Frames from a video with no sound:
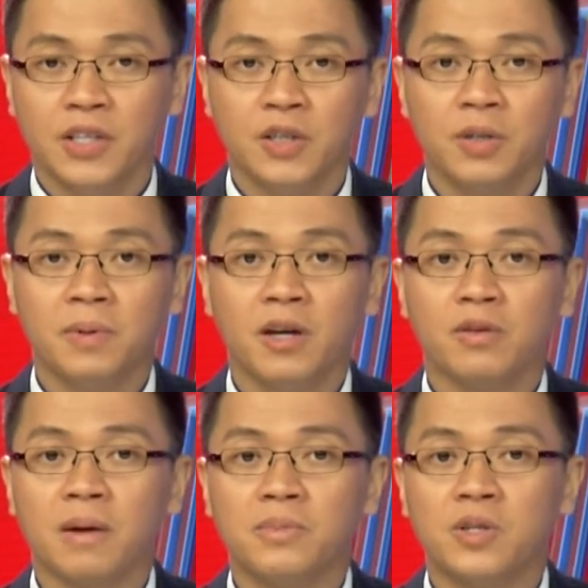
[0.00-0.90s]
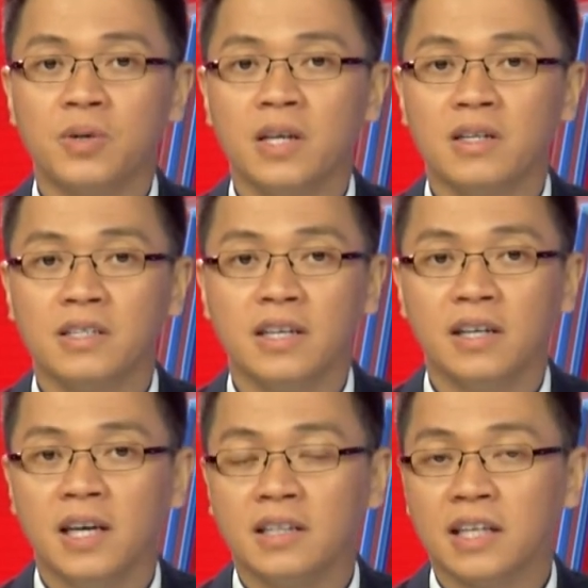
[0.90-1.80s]
Nhiều túp lều tạm trú đã được
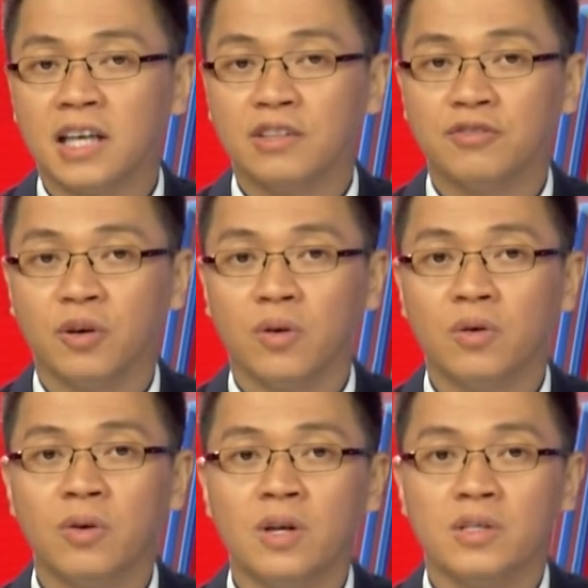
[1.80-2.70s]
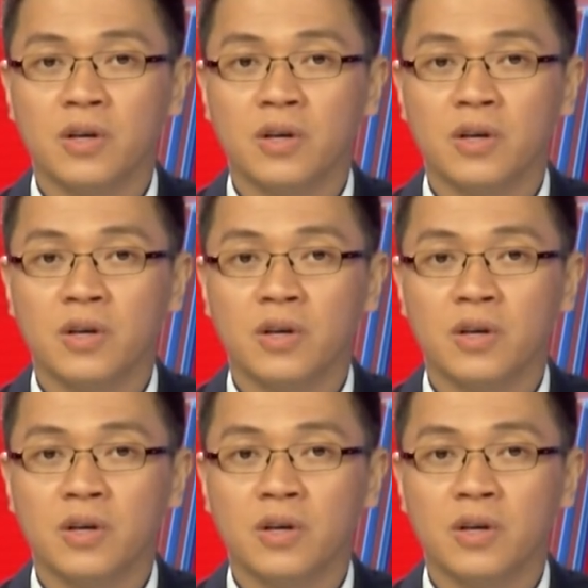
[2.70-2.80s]
dựng lên tại thành phố